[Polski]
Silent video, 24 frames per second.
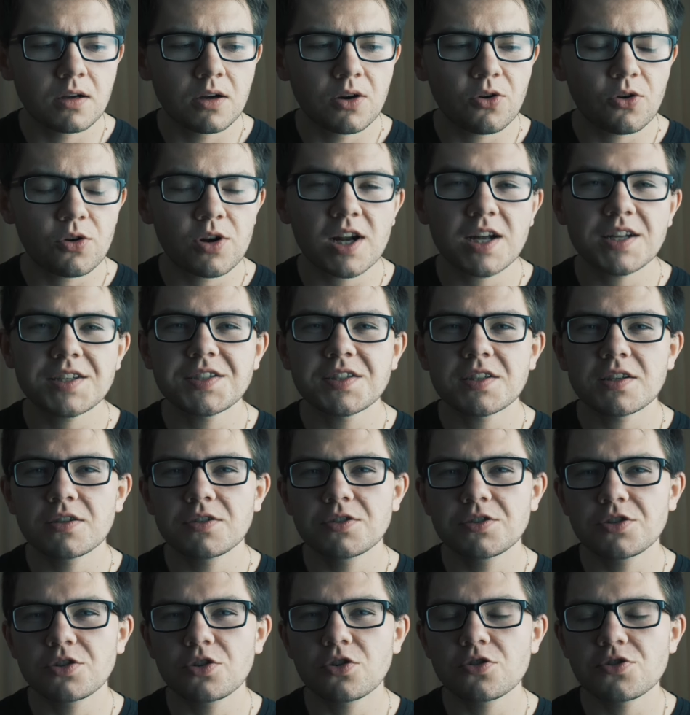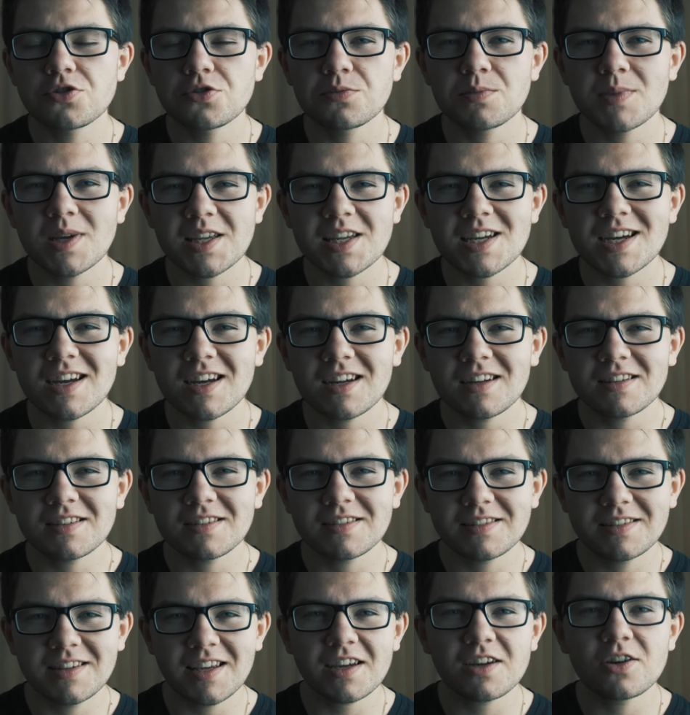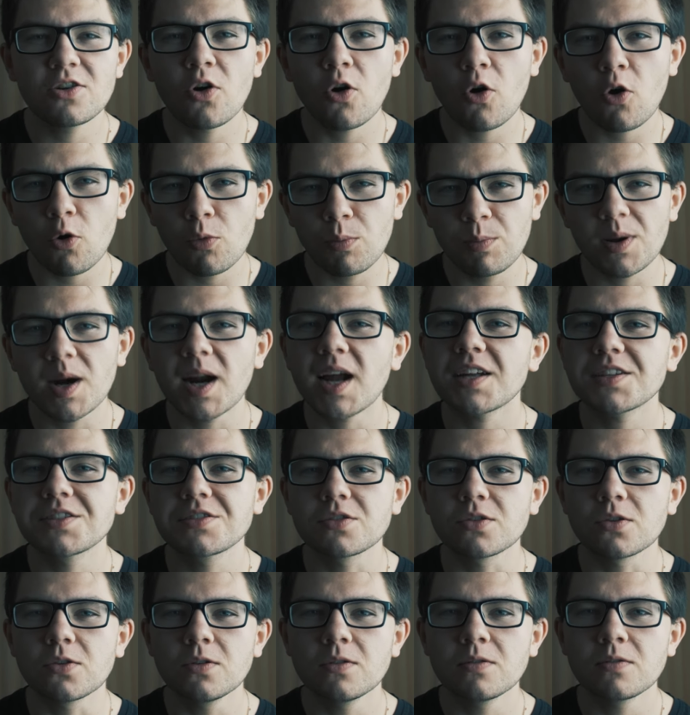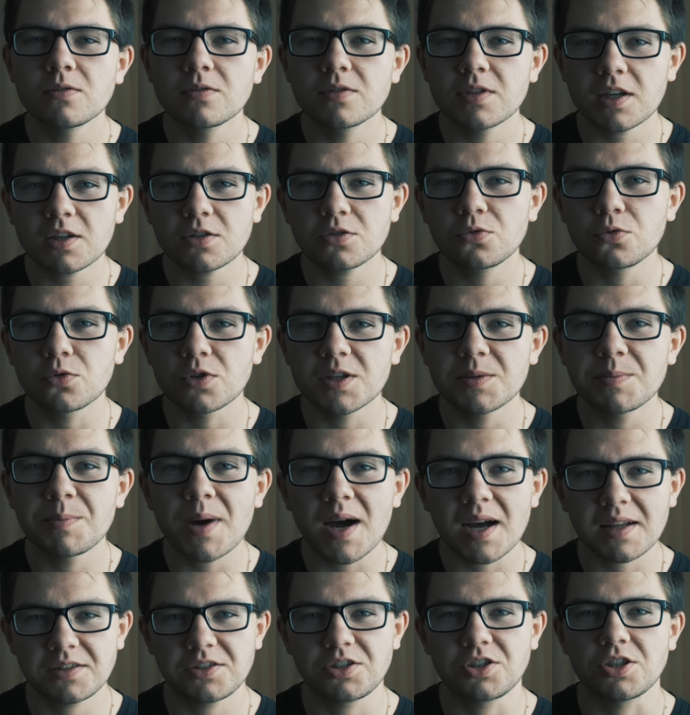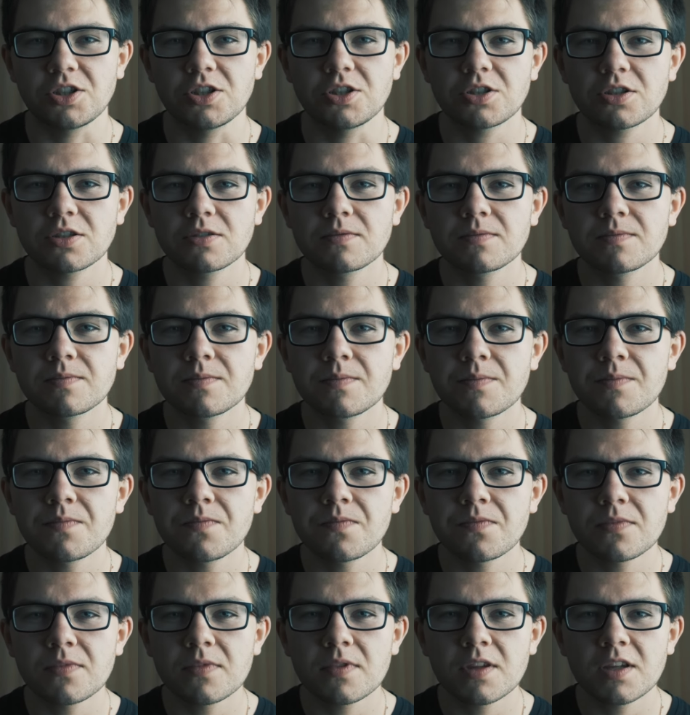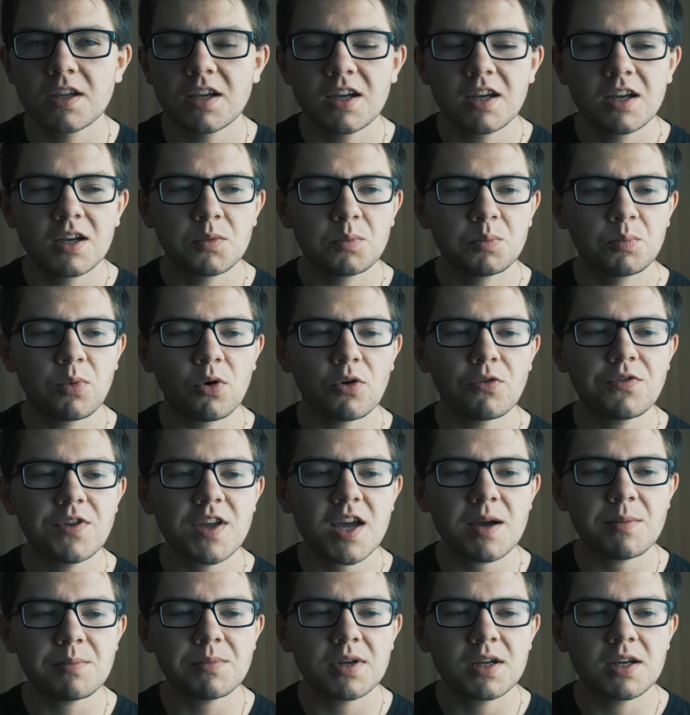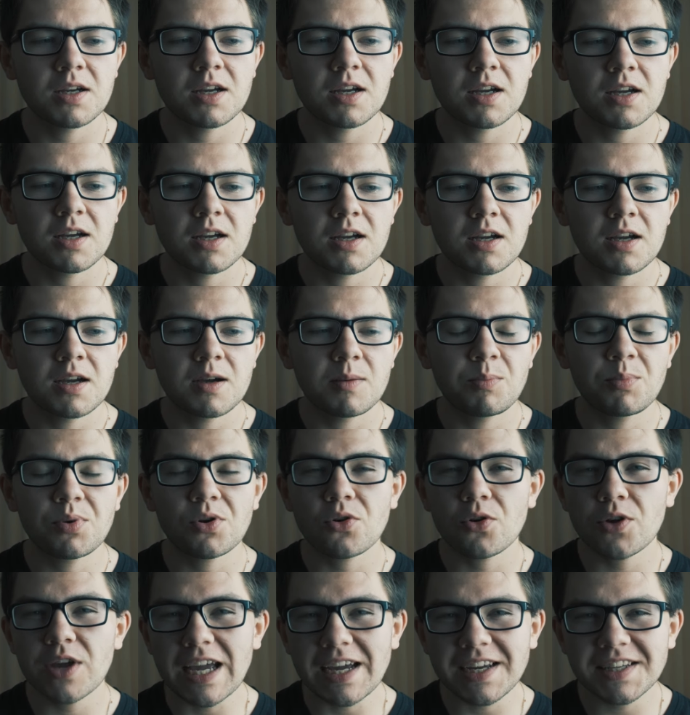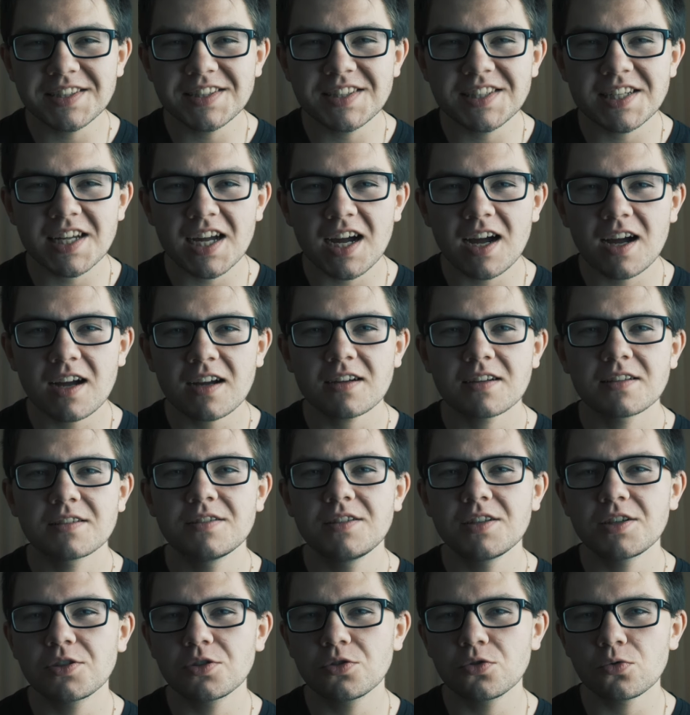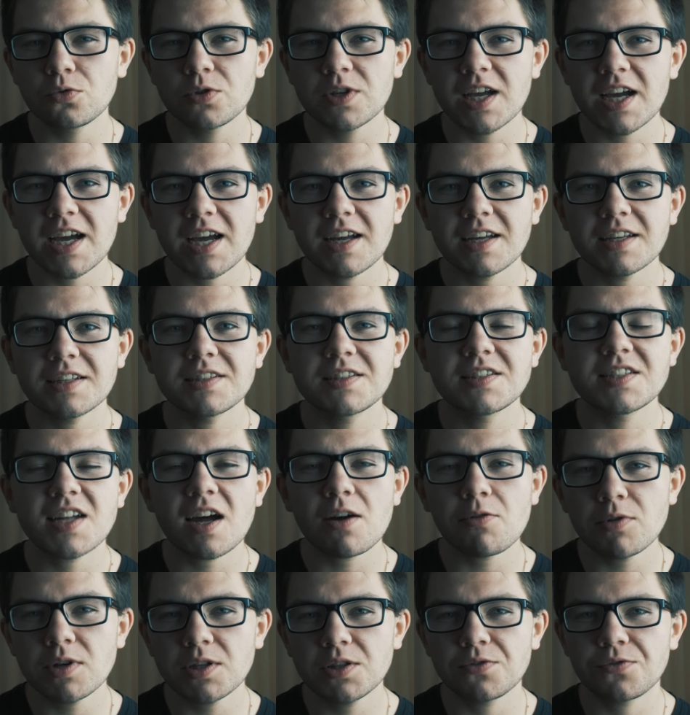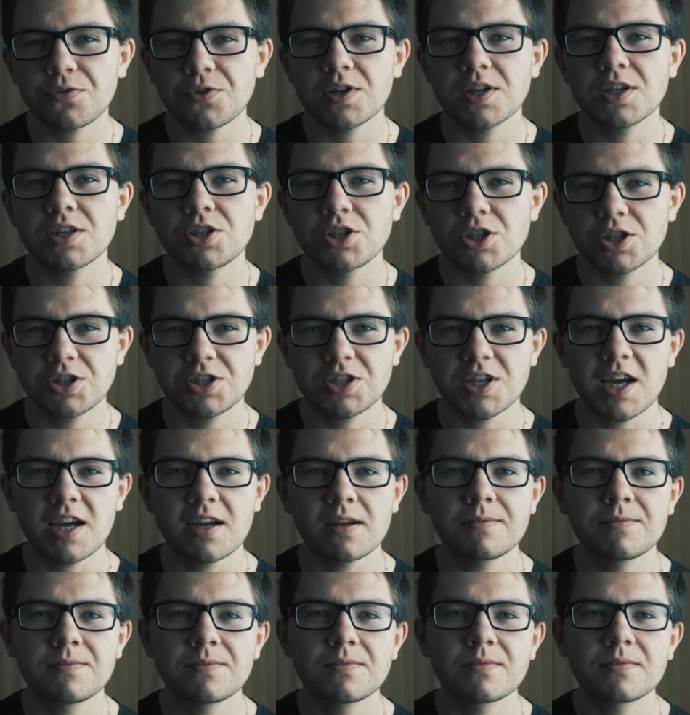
oraz zrozumienia tego obrazu, na który patrzysz. Bowiem projekcja dyktuje całe Twoje życie